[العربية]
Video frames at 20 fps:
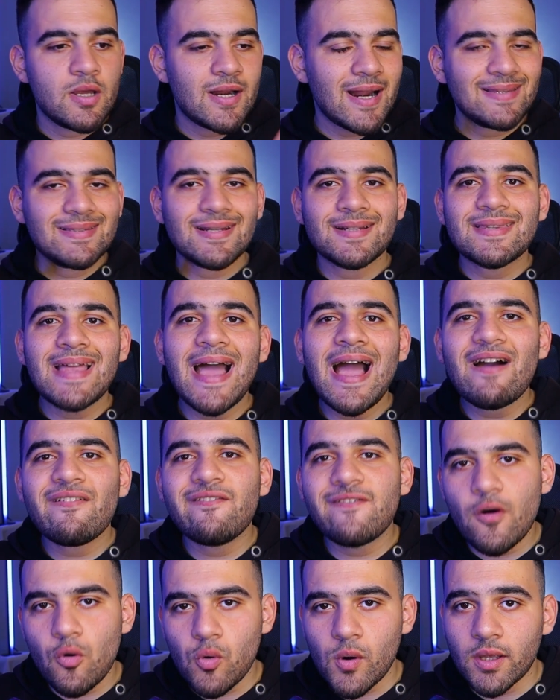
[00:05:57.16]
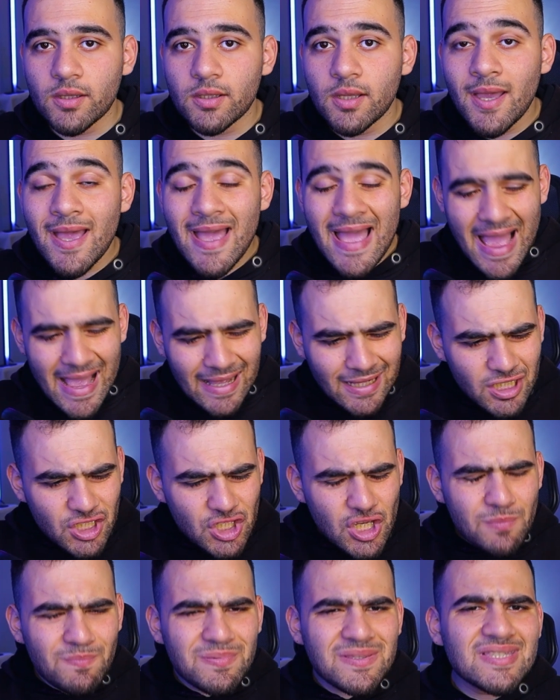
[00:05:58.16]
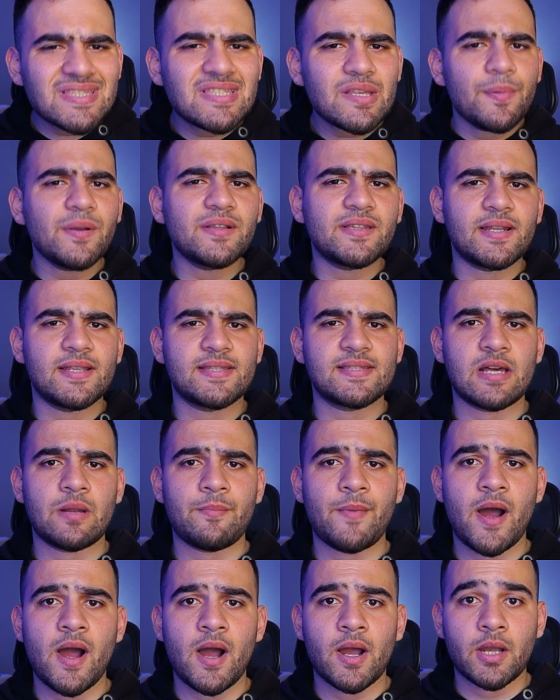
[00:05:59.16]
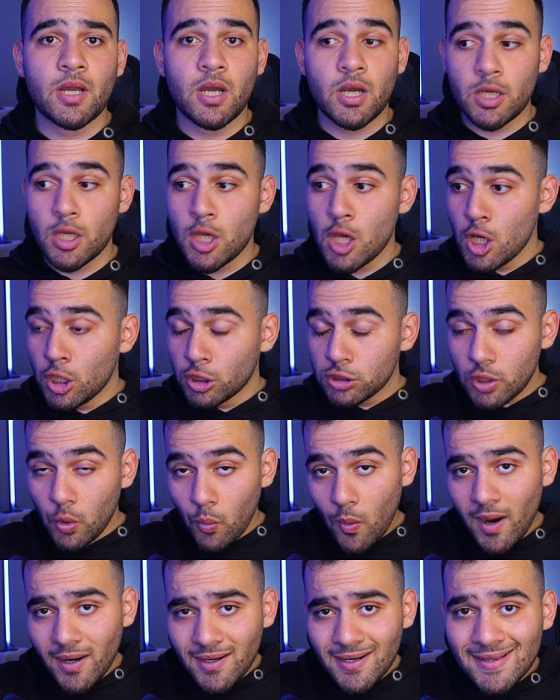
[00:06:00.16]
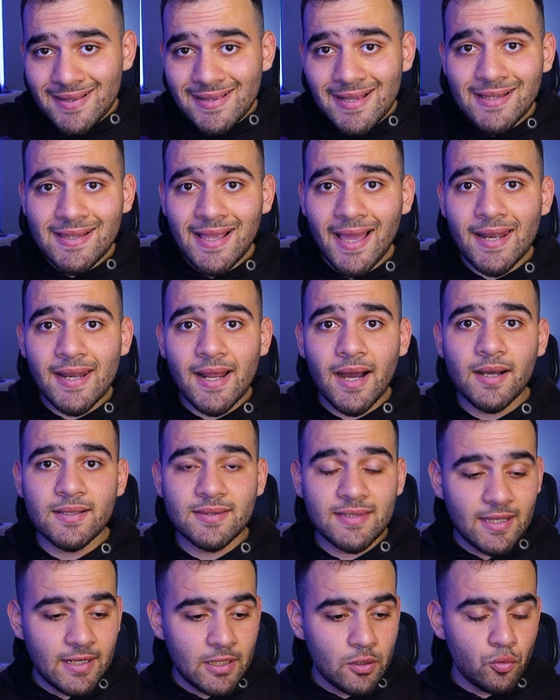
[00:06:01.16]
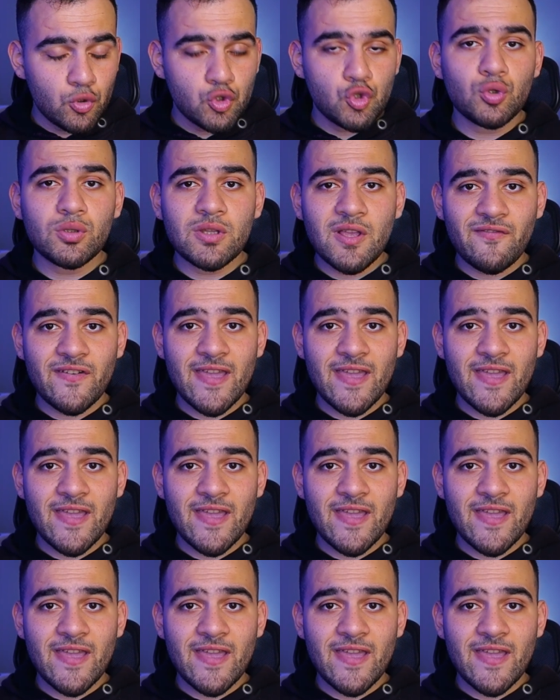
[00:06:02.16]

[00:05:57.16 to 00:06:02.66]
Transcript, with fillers: رح ترتاح فورا هذا الشيء بالضبط اللي صار مع هاكاي طوال الثلاث حلقات نحن وجودنا